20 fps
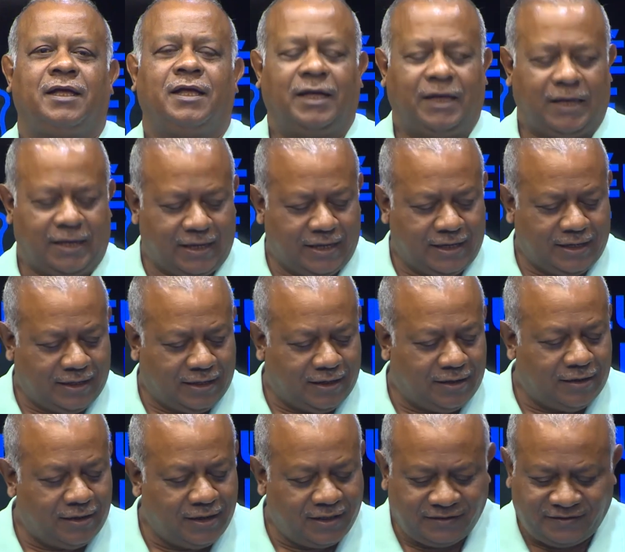Et
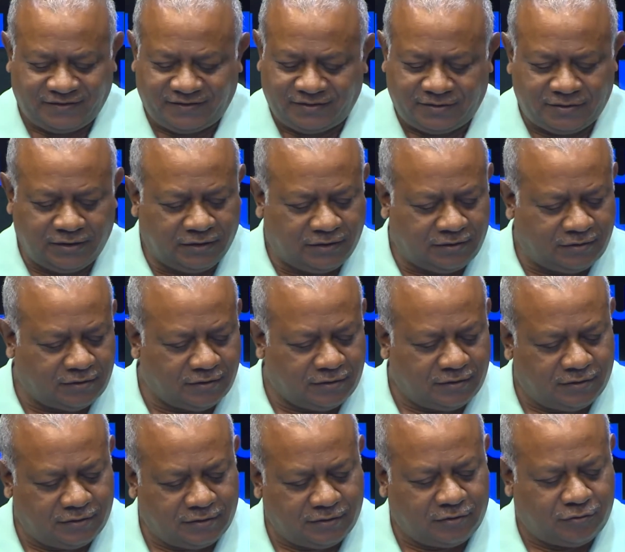l'instit
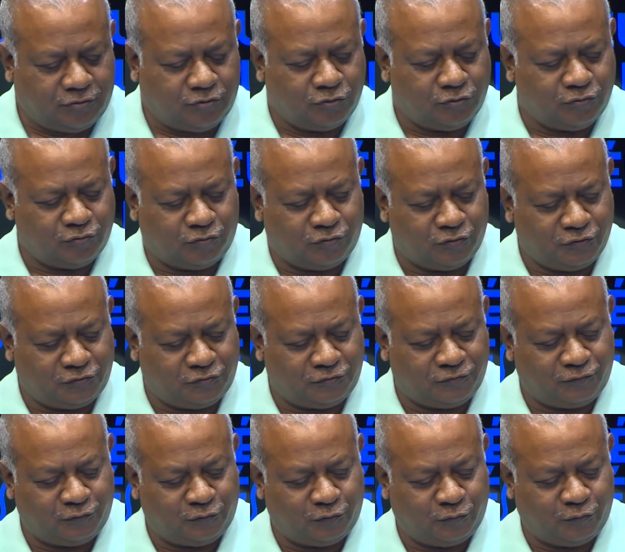que nous
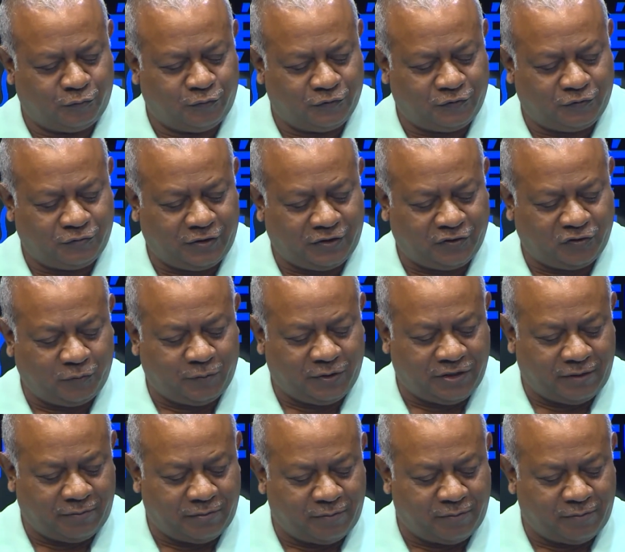recevons, bonsoir Soubaya